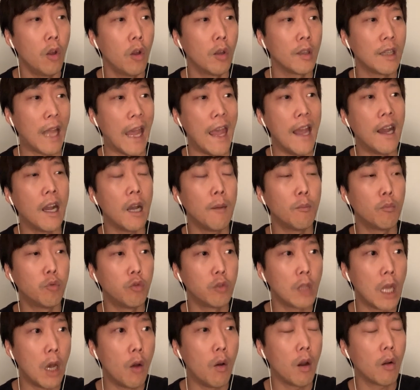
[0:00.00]
다양한
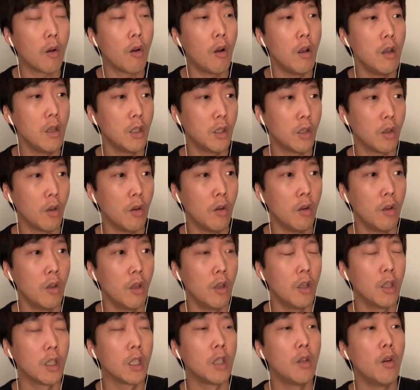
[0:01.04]
문화와 컬처,
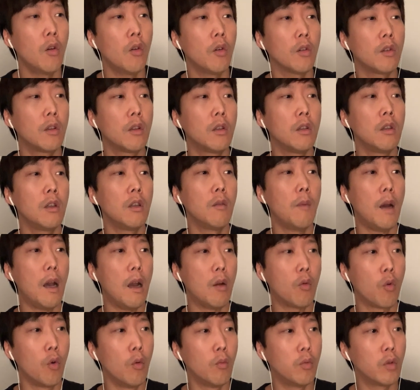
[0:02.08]
이런 것들을
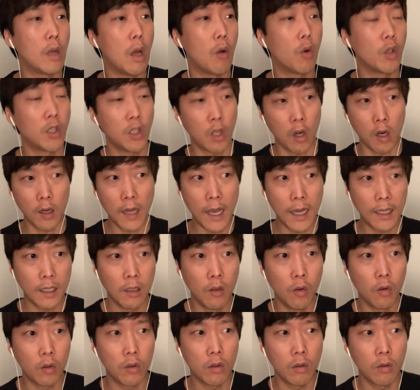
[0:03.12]
막 공부를 하고 철학
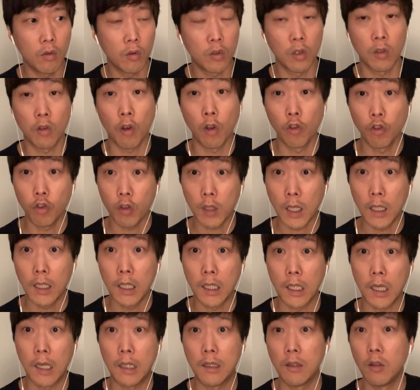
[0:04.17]
이런 것들도 저는
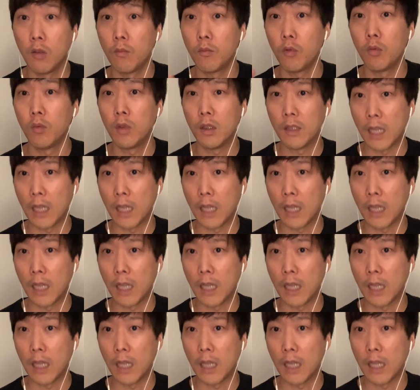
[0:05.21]
건축가니까 그런 부분도